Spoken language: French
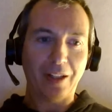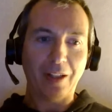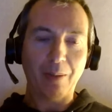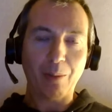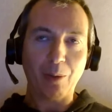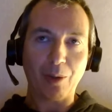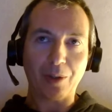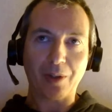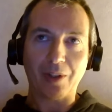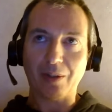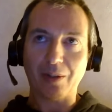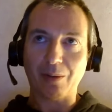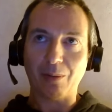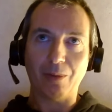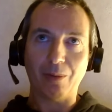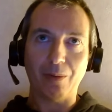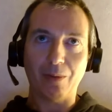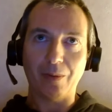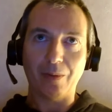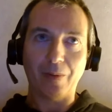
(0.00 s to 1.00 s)
les gamers qui
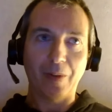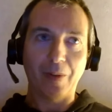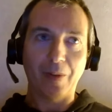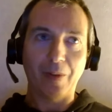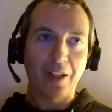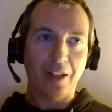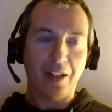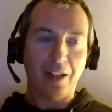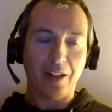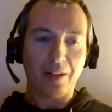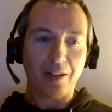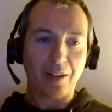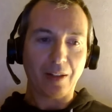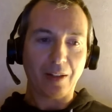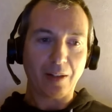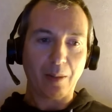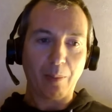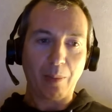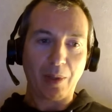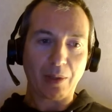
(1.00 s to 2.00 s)
sont
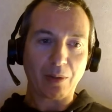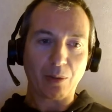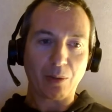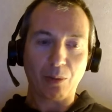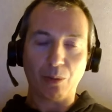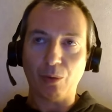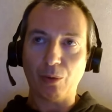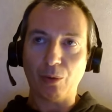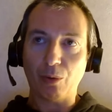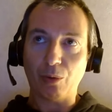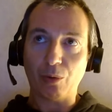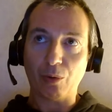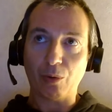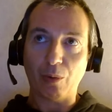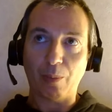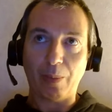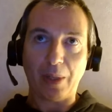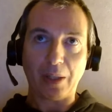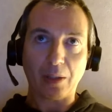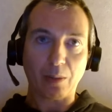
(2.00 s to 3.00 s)
intéressés par ce,
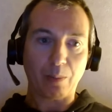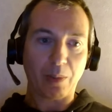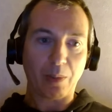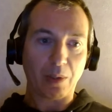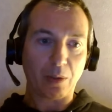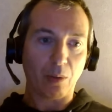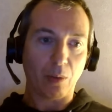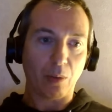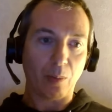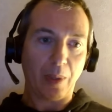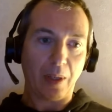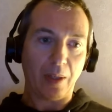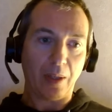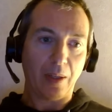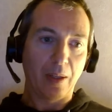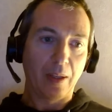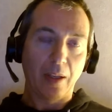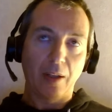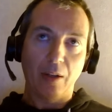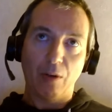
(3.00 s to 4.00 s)
patch parce que ben
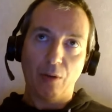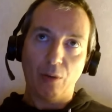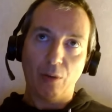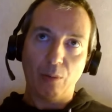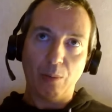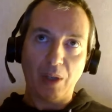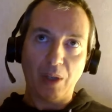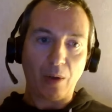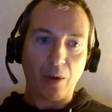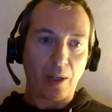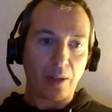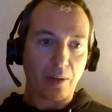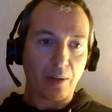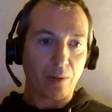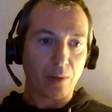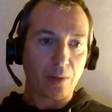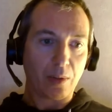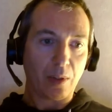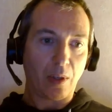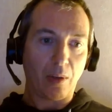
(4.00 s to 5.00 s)
une meilleure
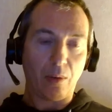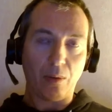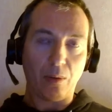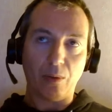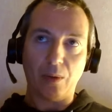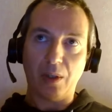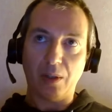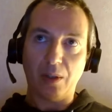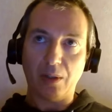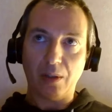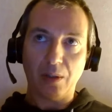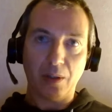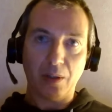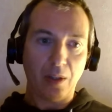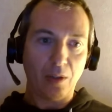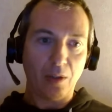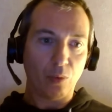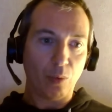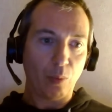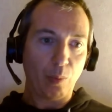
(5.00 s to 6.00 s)
latence, ça rend les,
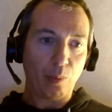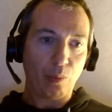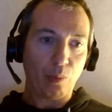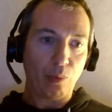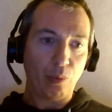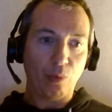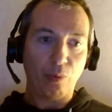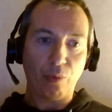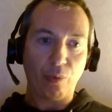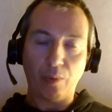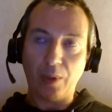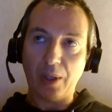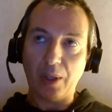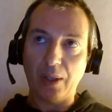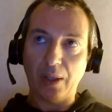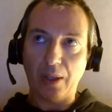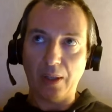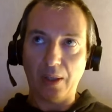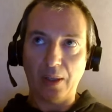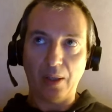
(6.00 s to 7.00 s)
jeux plus
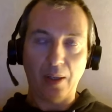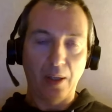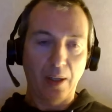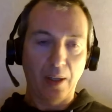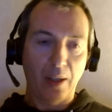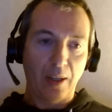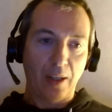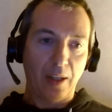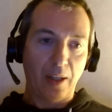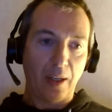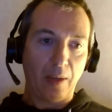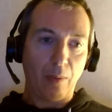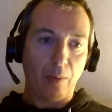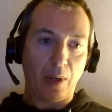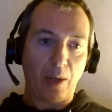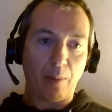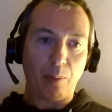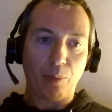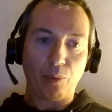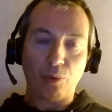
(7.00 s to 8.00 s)
fluides et,
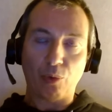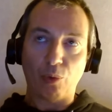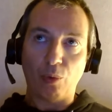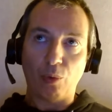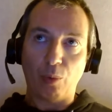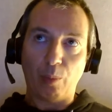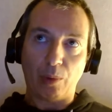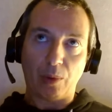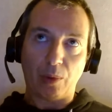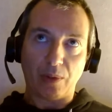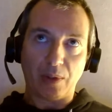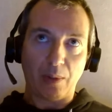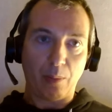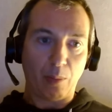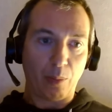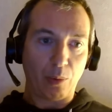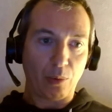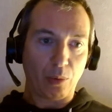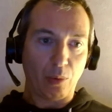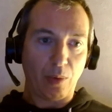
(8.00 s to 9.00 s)
voilà plus de
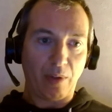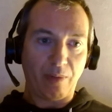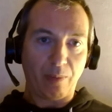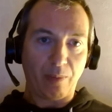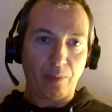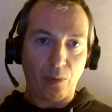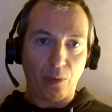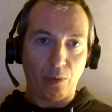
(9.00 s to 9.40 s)
potentiellement plus de,